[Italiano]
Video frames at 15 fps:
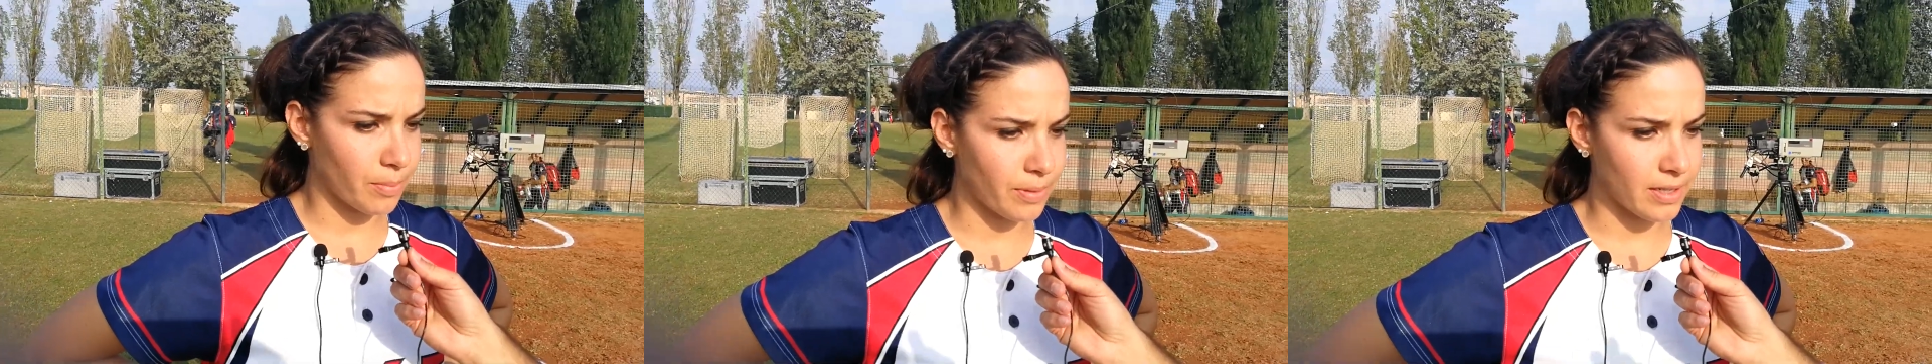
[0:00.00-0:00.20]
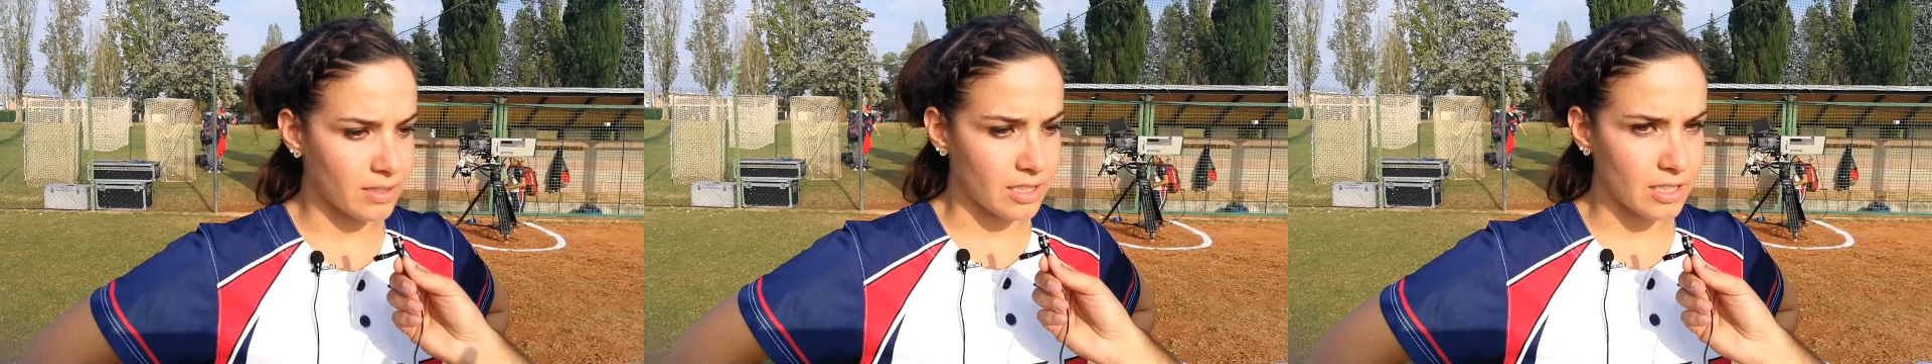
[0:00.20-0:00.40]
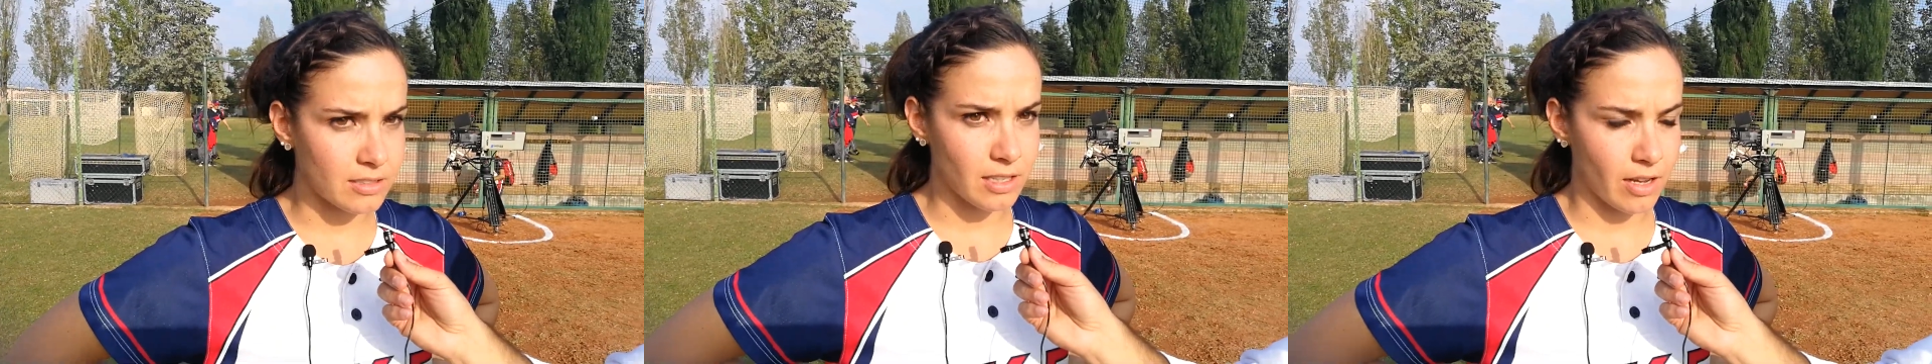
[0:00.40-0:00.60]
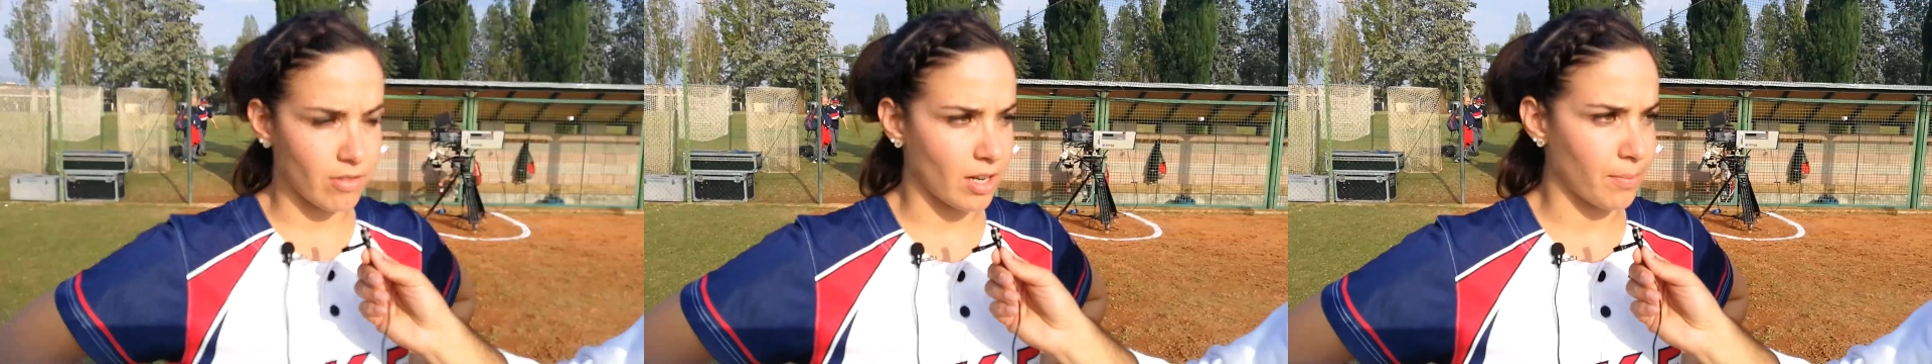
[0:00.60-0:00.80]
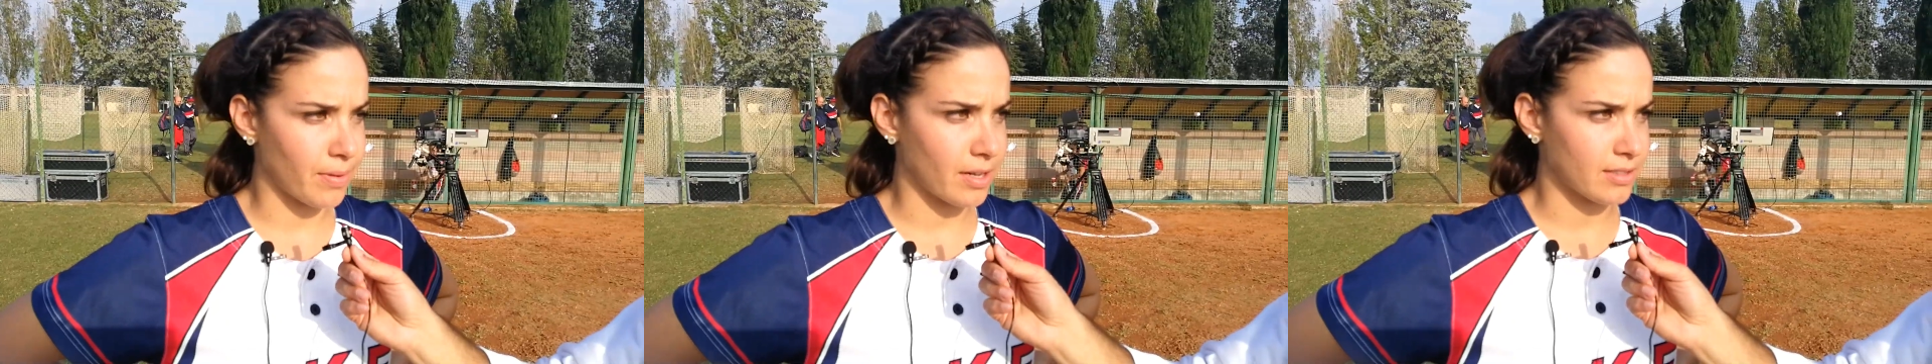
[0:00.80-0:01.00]
partita era
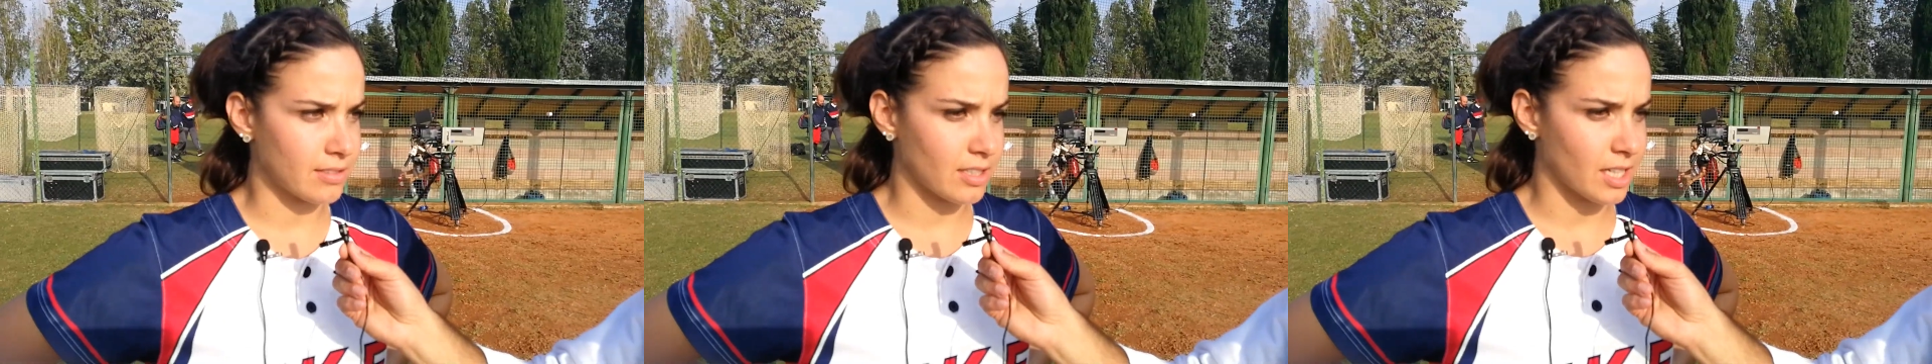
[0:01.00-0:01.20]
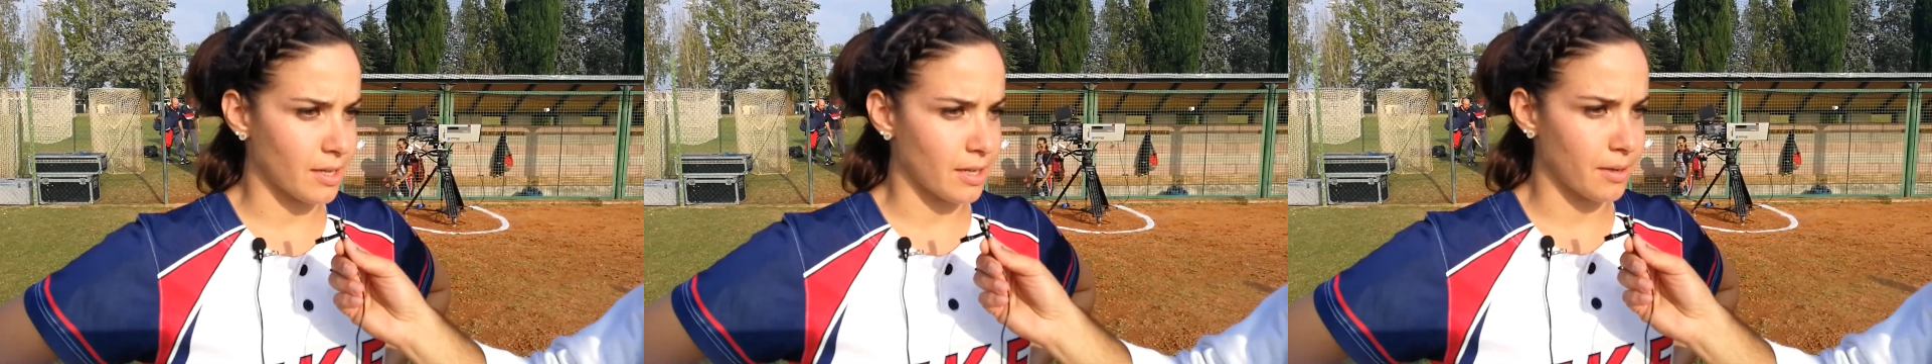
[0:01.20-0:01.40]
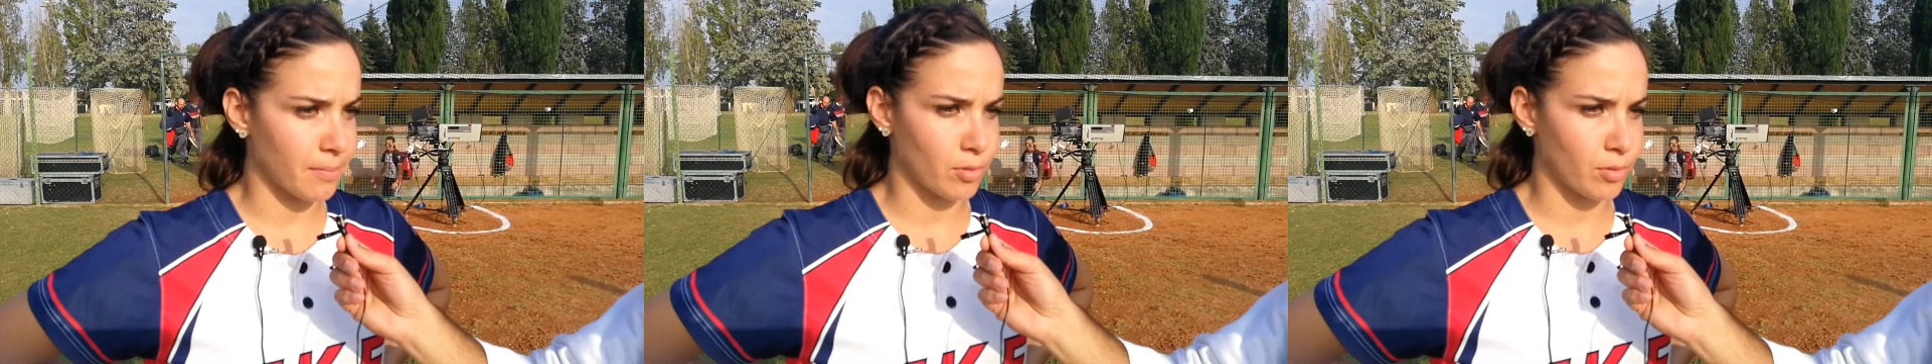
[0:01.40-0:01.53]
una partita che